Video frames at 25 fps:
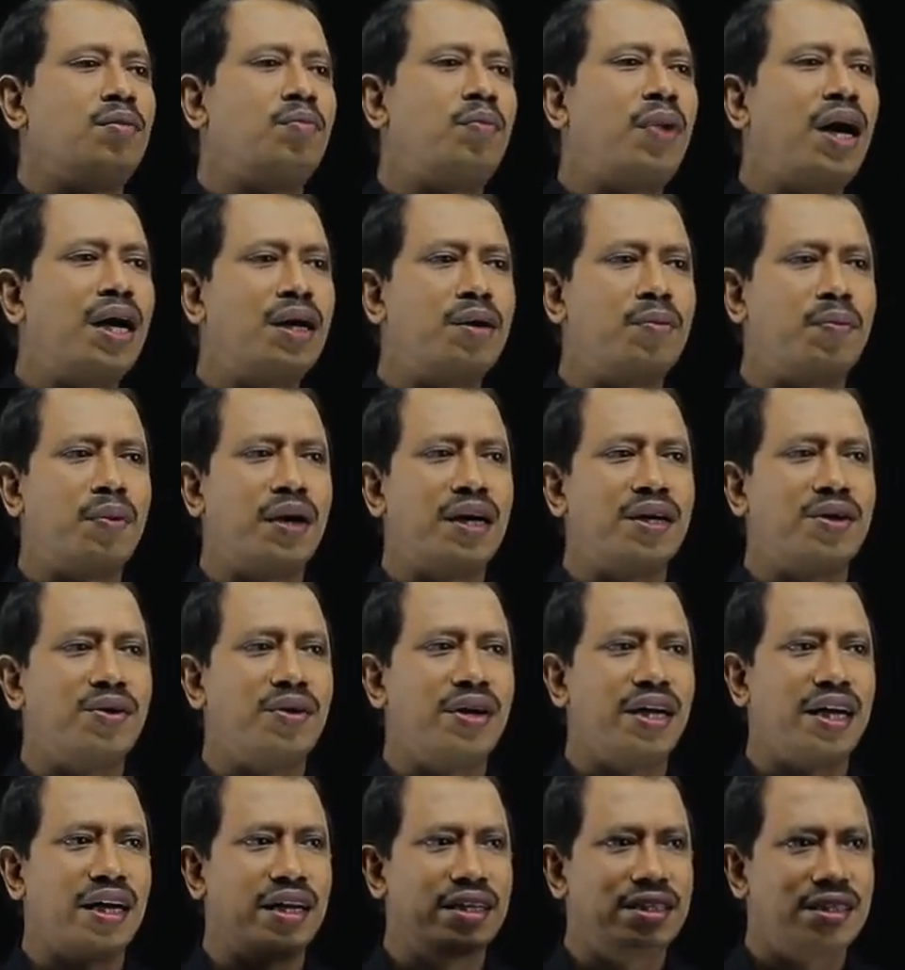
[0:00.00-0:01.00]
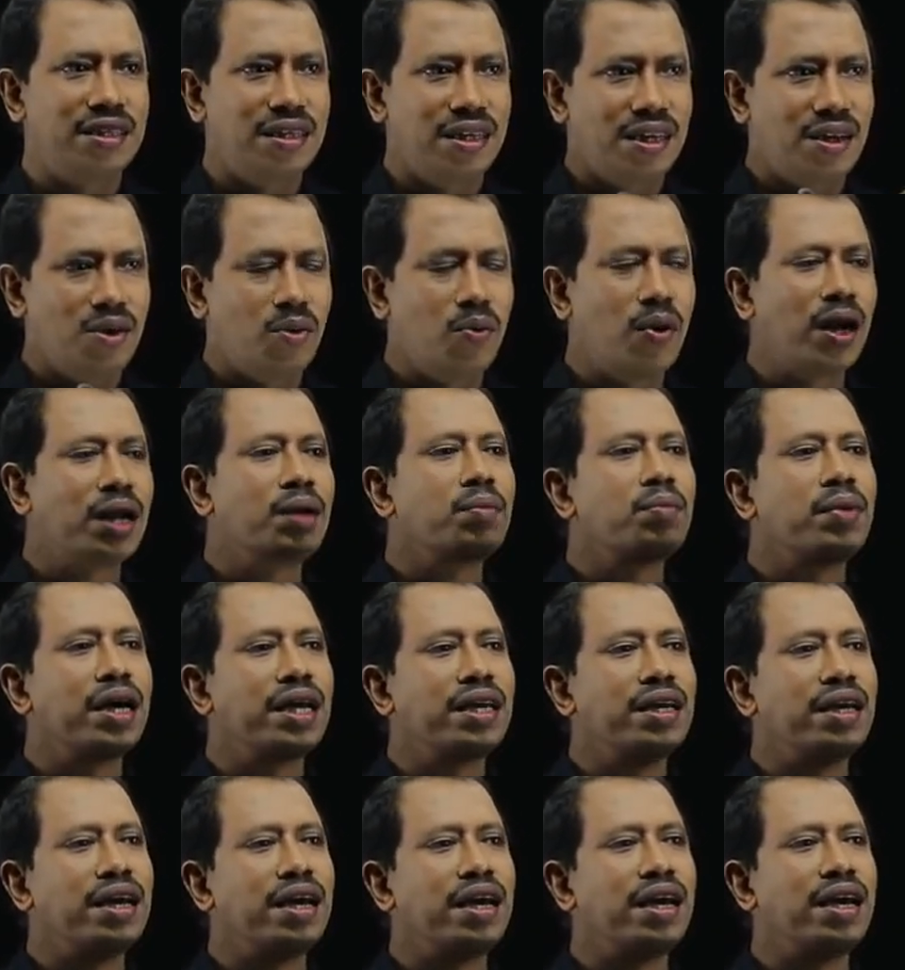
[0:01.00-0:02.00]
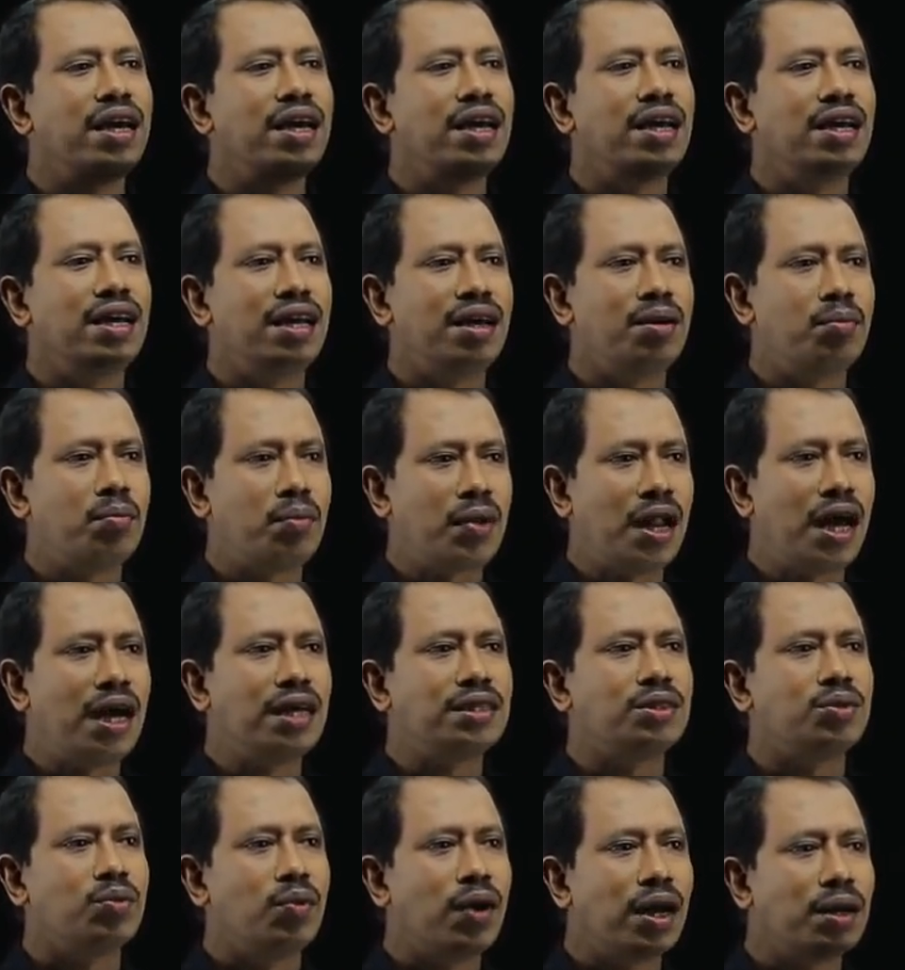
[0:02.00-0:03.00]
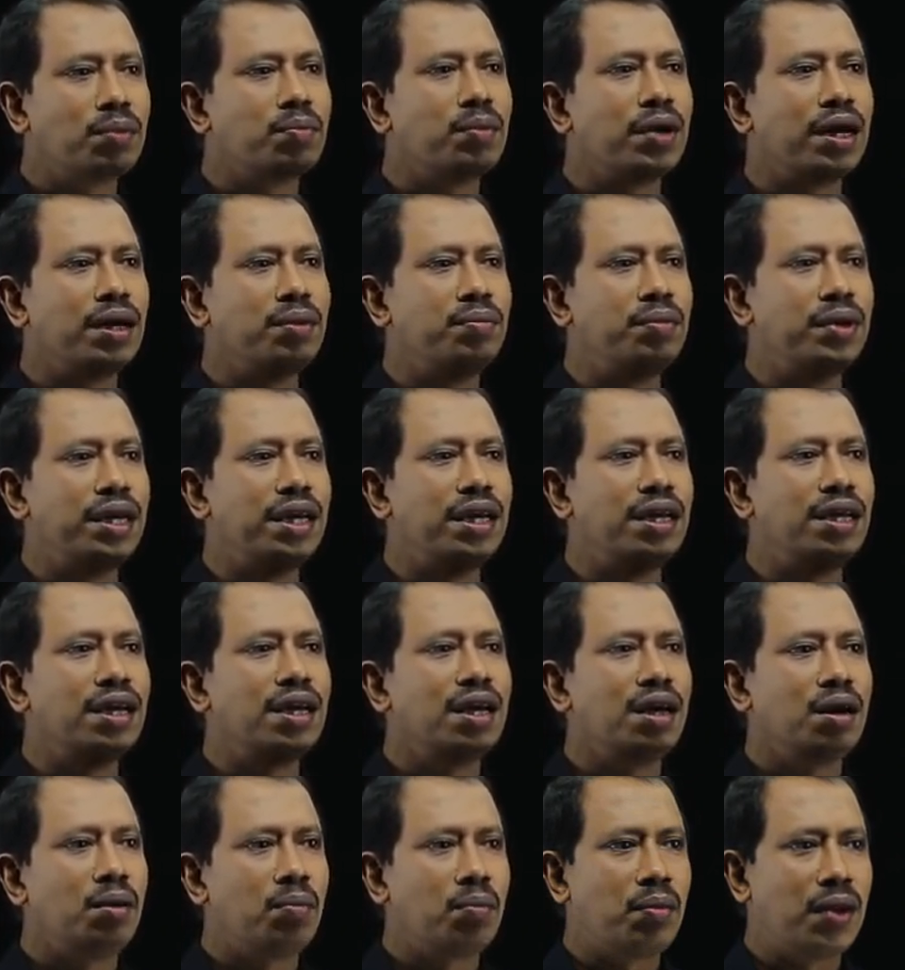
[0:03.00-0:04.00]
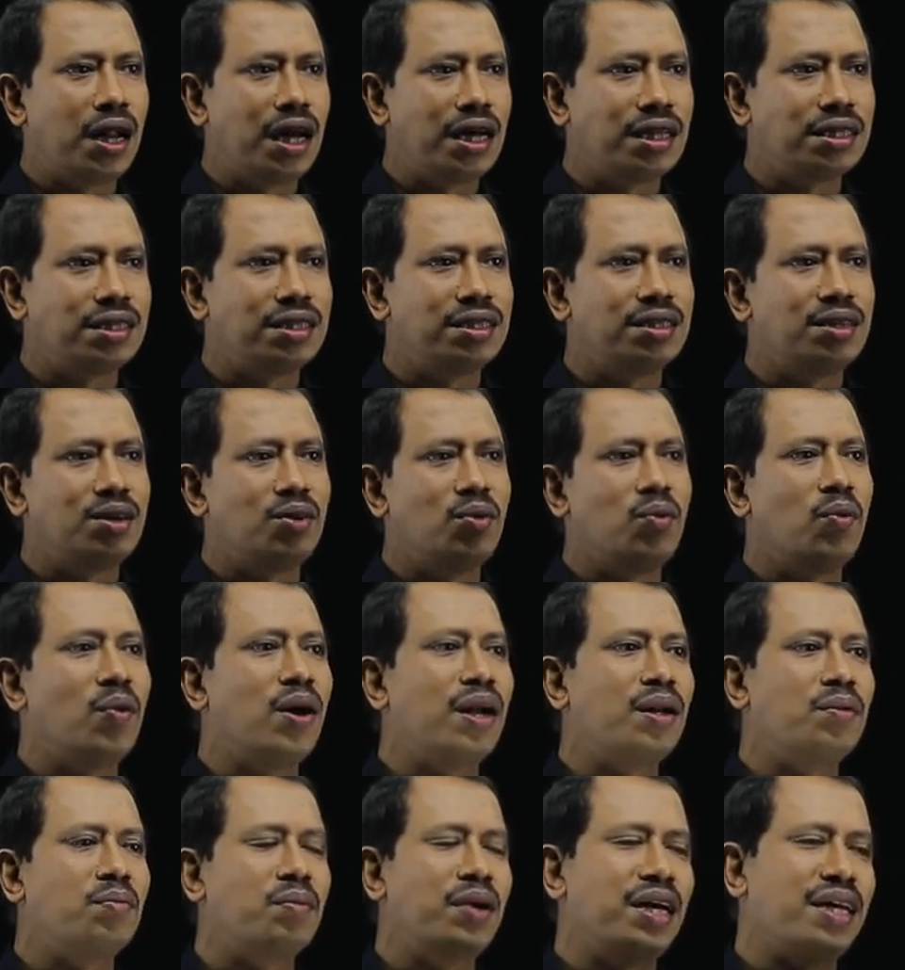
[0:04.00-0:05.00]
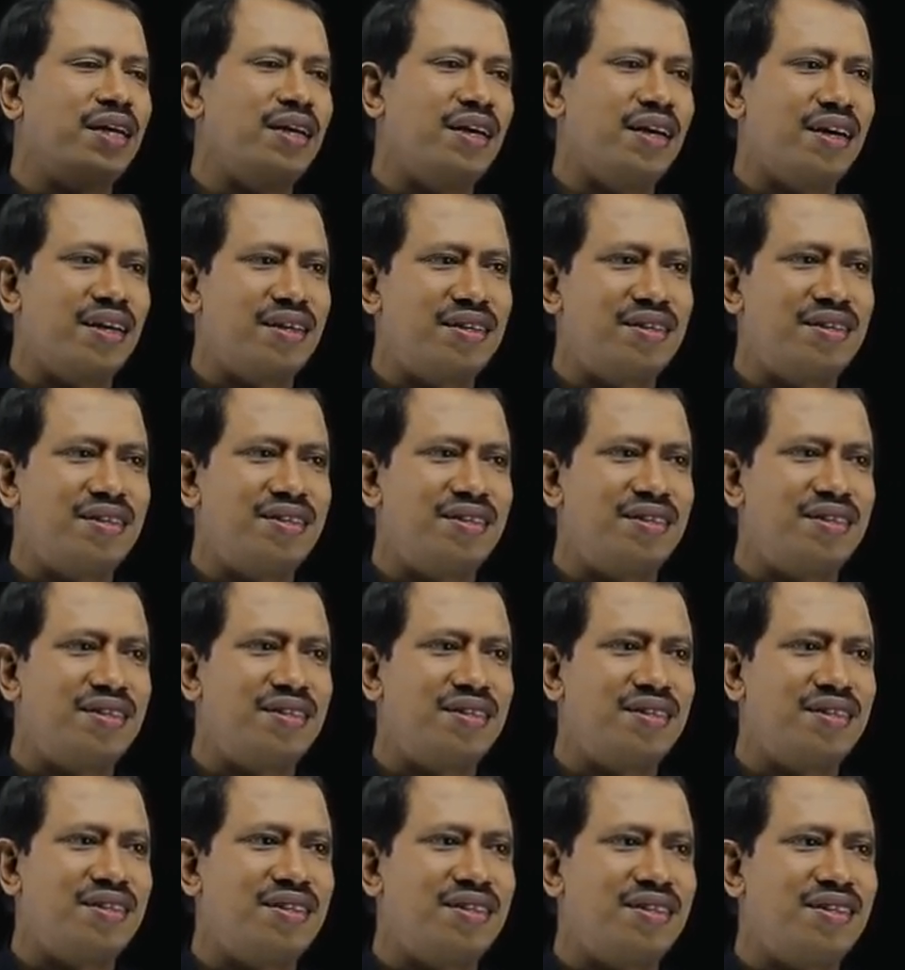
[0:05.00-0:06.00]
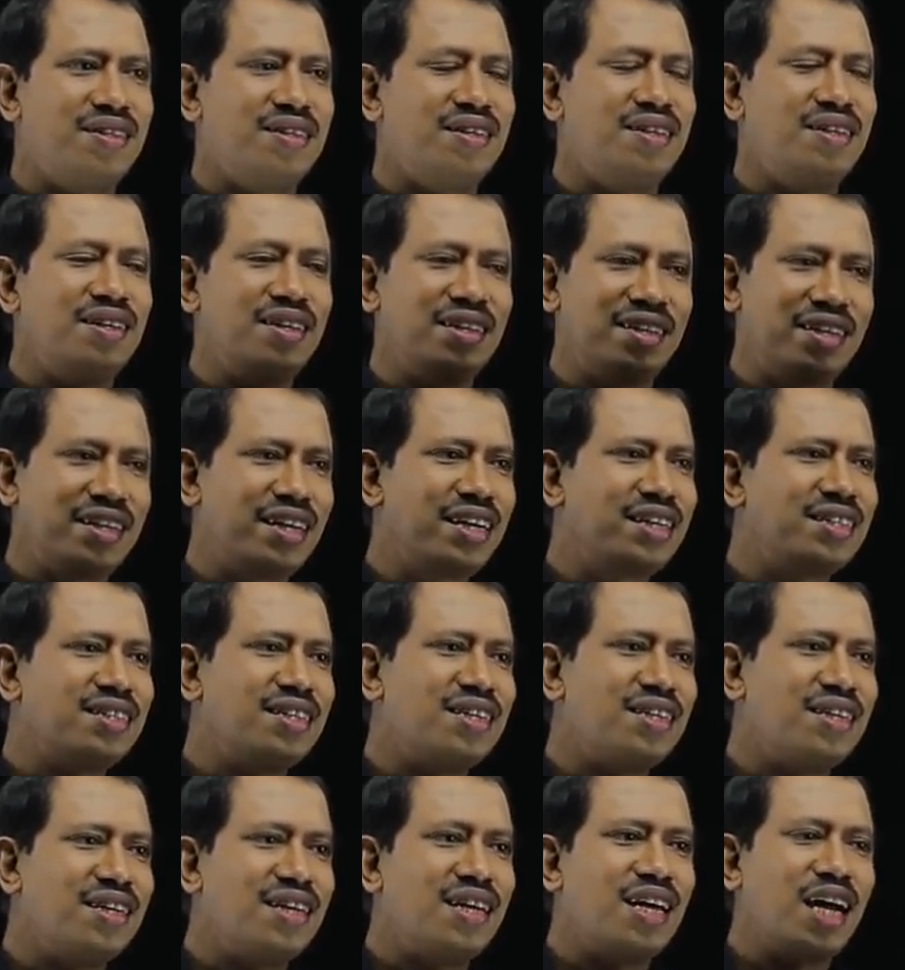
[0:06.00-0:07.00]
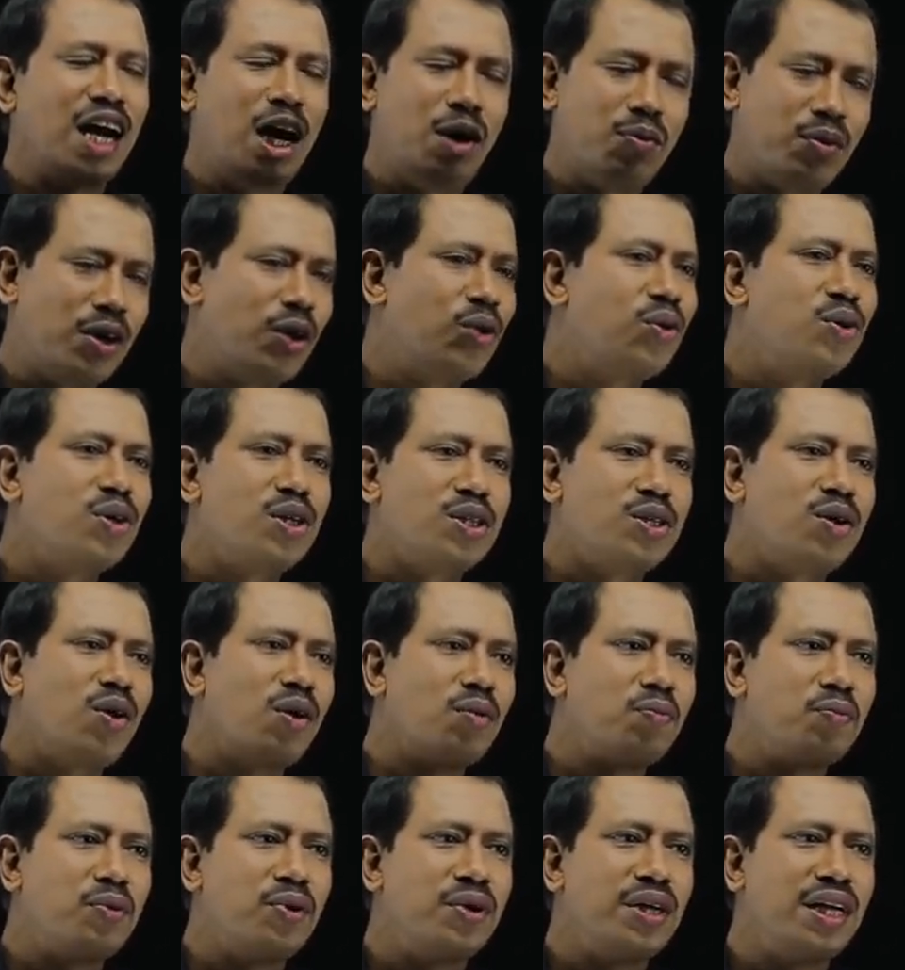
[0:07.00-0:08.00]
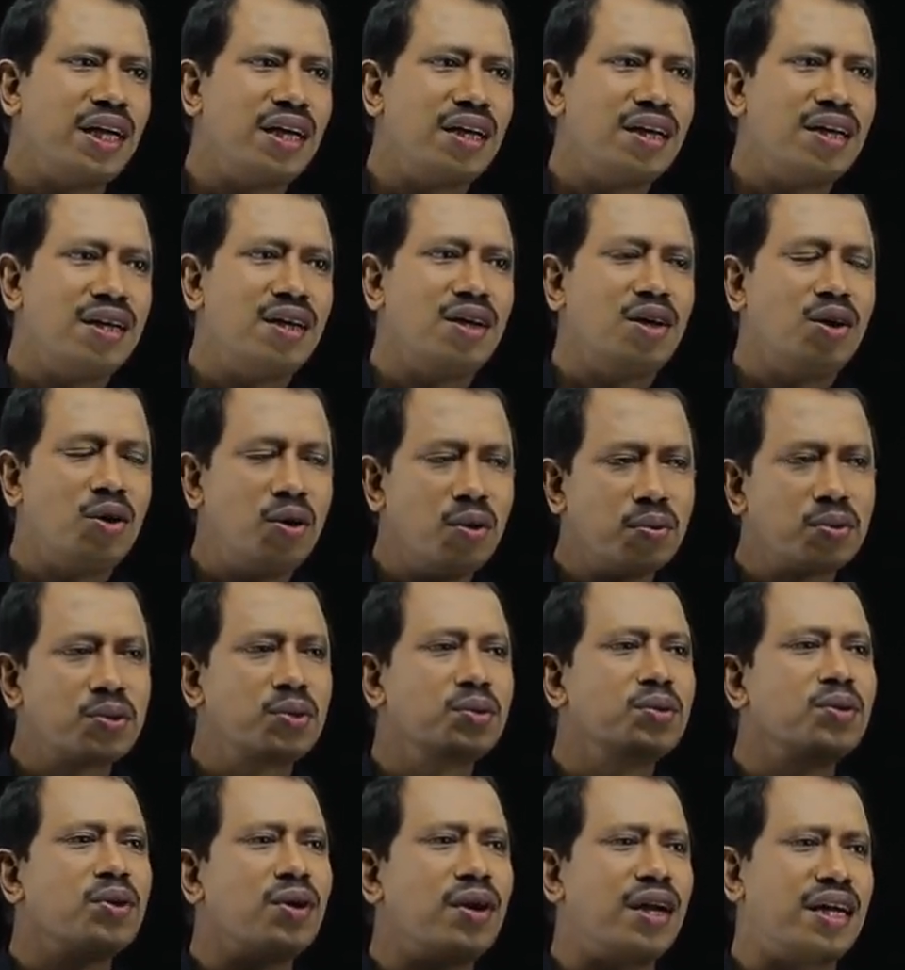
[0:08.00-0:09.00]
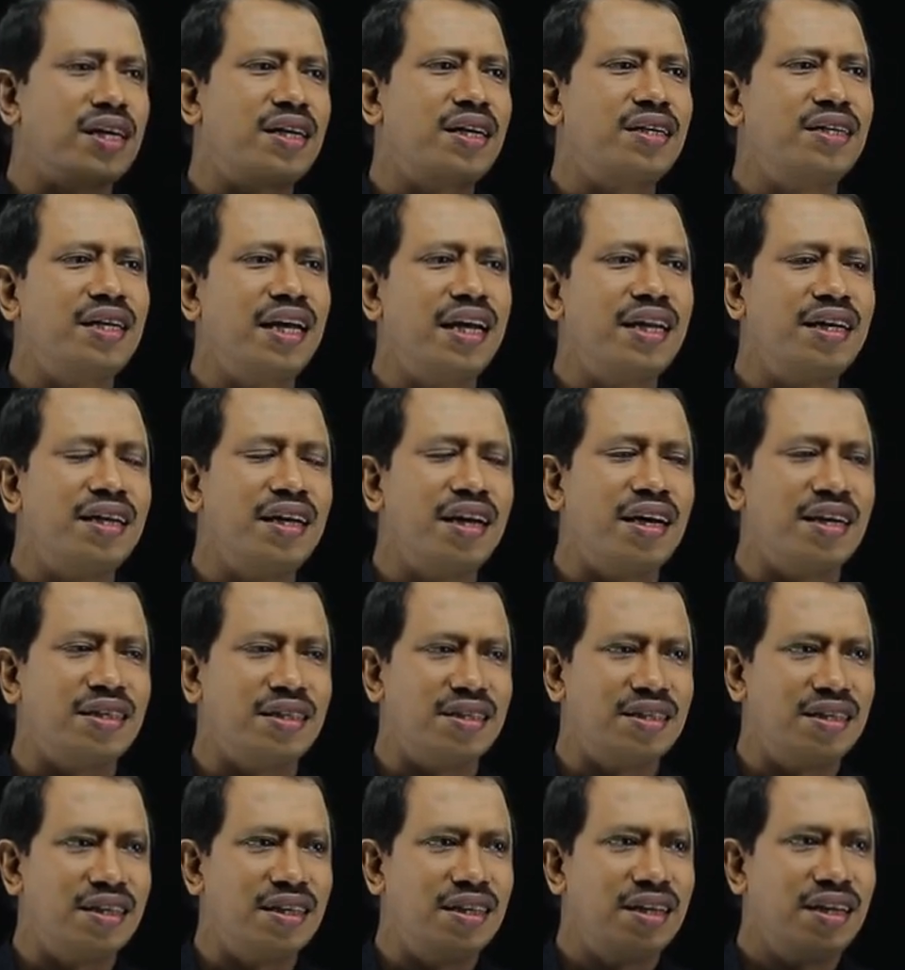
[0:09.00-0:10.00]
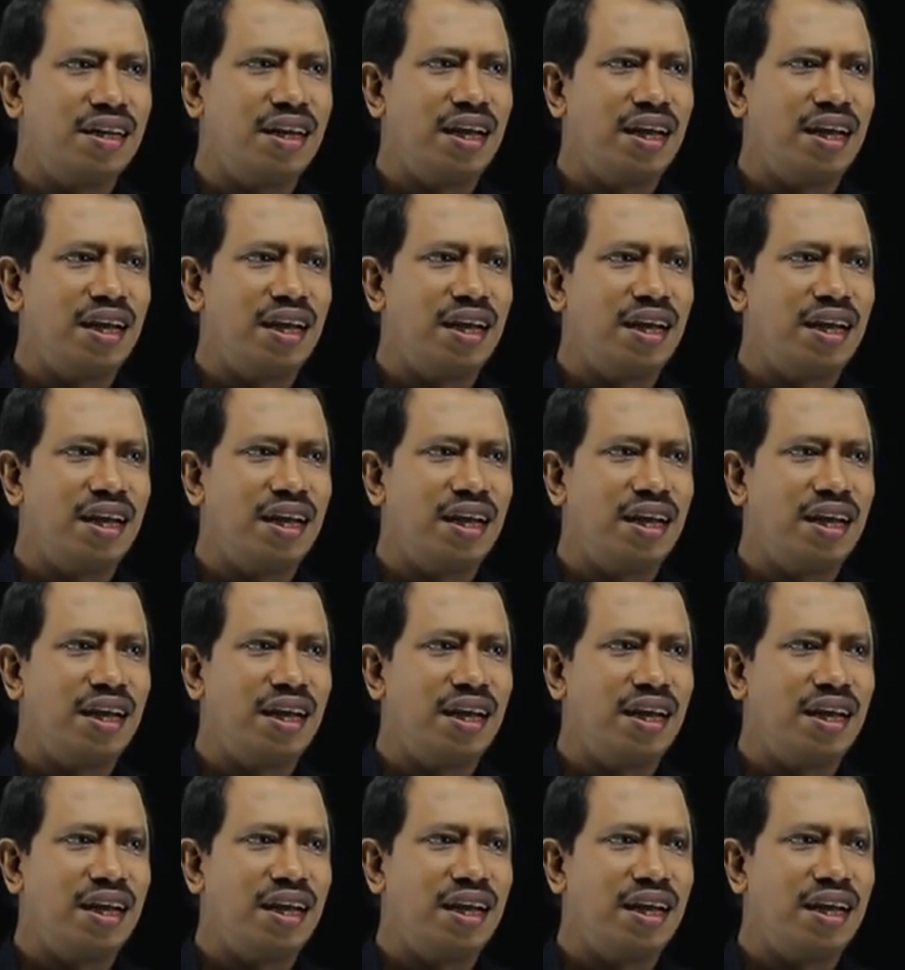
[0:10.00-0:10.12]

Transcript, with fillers: পার্ট পার্ট হয়ে গেছে ওয়ান বাই এ প্লাস ওয়ান বাই বি প্লাস ওয়ান বাই এক্স ঠিক আছে আমরা অঙ্কটা সলভ করি খুব সুন্দর একটা টেকনিক আছে